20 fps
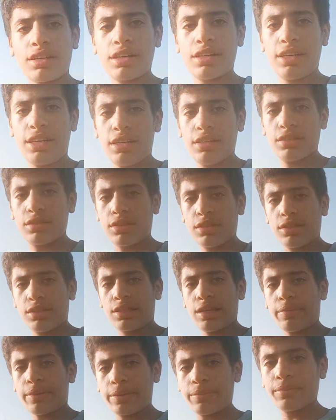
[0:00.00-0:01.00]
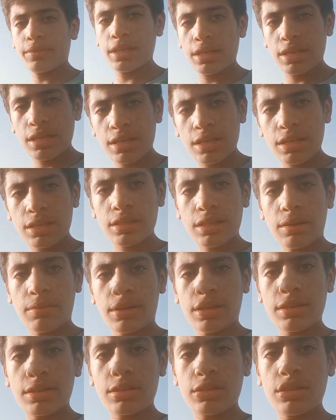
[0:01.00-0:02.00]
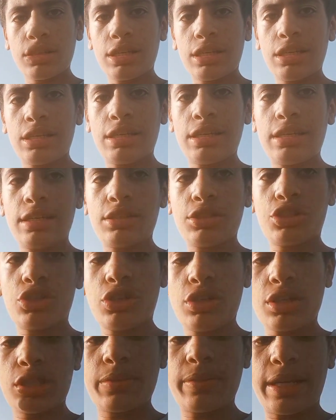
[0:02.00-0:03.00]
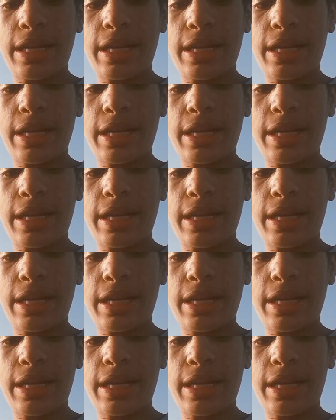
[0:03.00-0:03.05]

طالع رحله صيد تمام طبعا آه، شرياز